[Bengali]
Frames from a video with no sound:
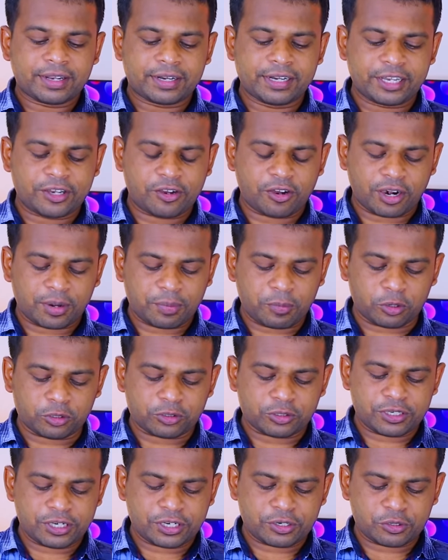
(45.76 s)
ক্লিক করার পর
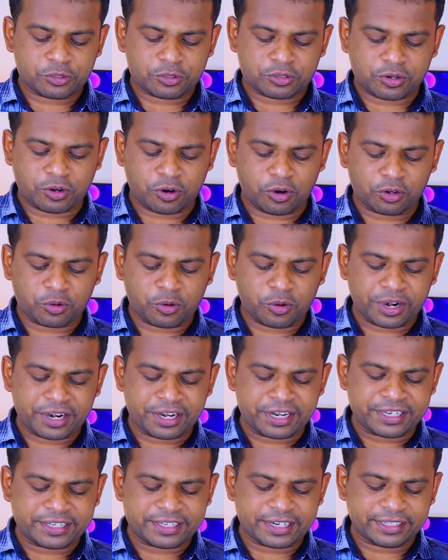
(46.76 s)
একটু স্ক্রল করে
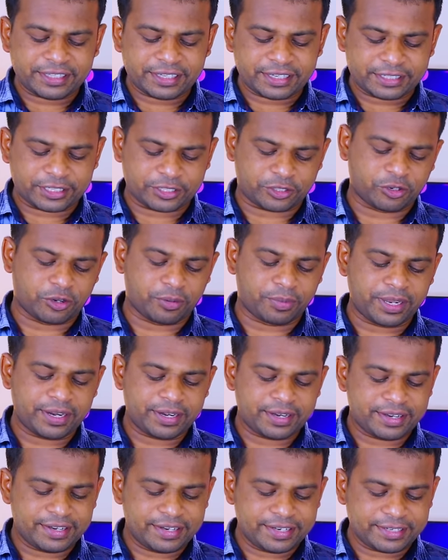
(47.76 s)
নিচের দিকে যেতে হবে
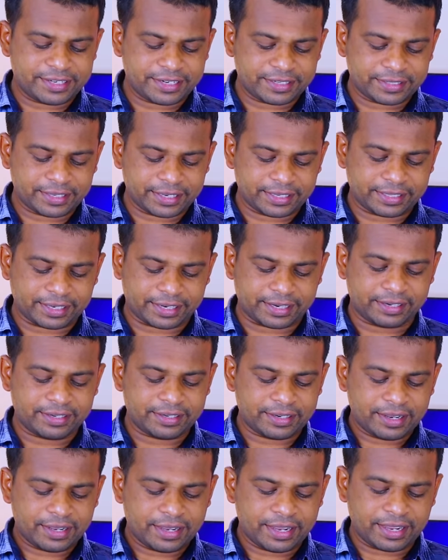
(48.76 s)
নিচের দিকে দেখেন
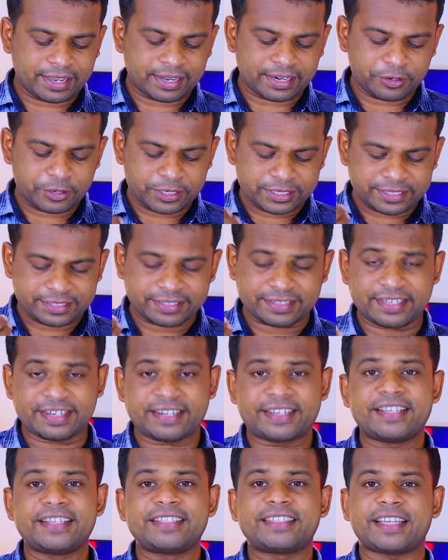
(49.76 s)
এখানে রয়েছে
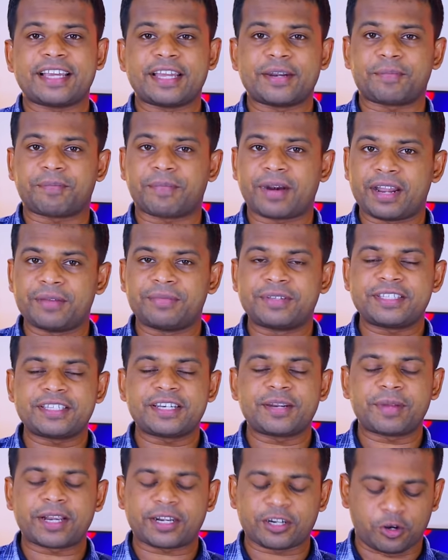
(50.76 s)
সেটিংস অ্যান্ড
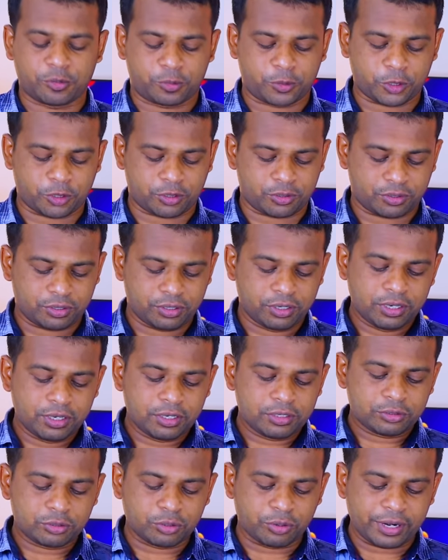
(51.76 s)
প্রাইভেসি নামে একটা অপশন
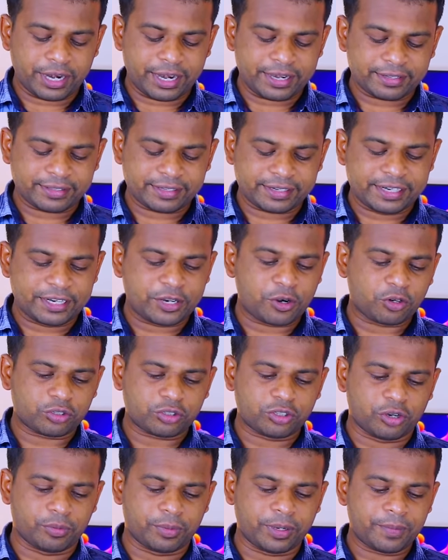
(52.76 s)
সো এটাতে ক্লিক
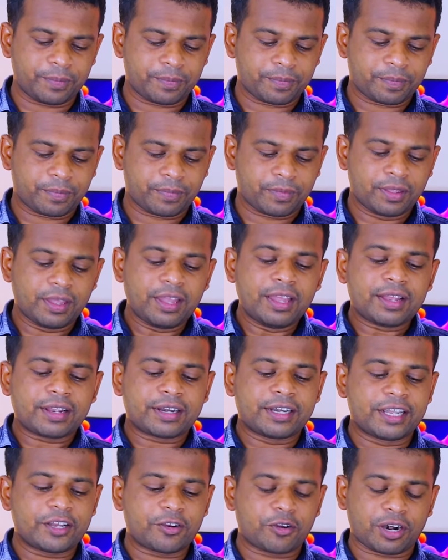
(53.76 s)
করতে হবে
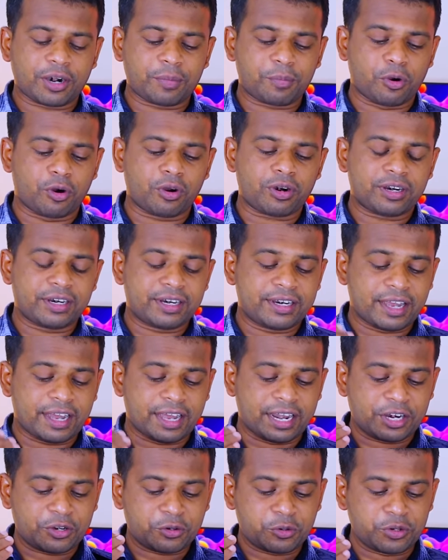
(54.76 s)
ক্লিক করার পর
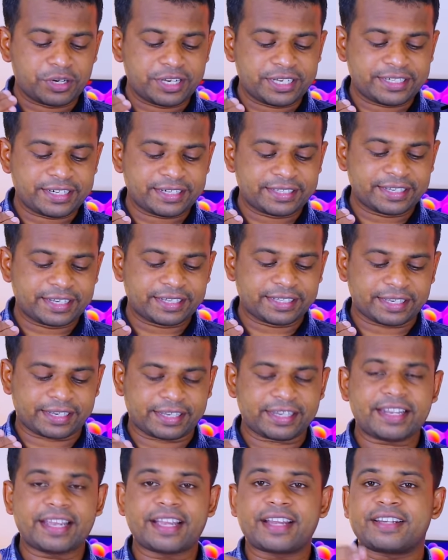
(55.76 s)
আর একটু নিচের দিকে
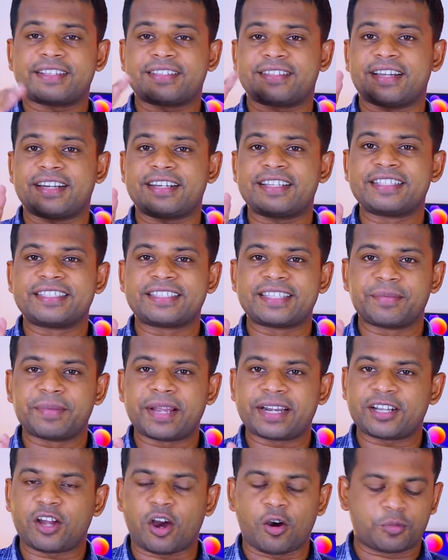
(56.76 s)
দেখেন এখানে সেটিংস
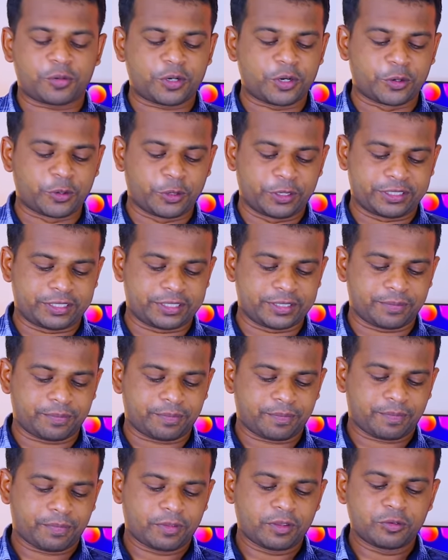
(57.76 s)
নামে একটা অপশন রয়েছে
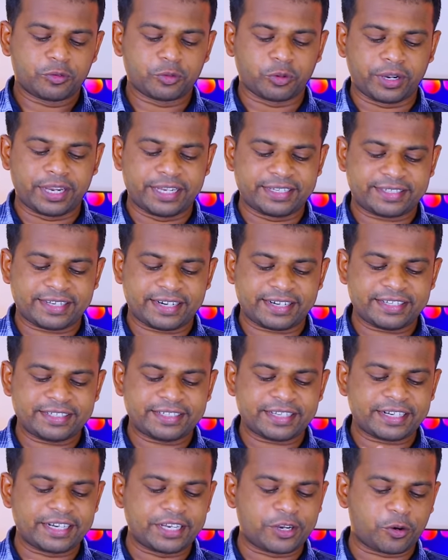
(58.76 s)
সো এই
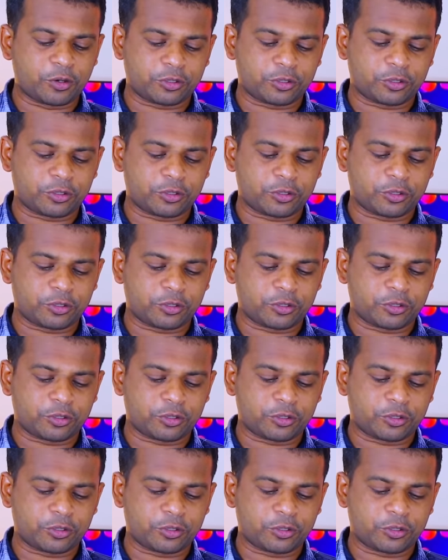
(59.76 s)
সেটিংসে ক্লিক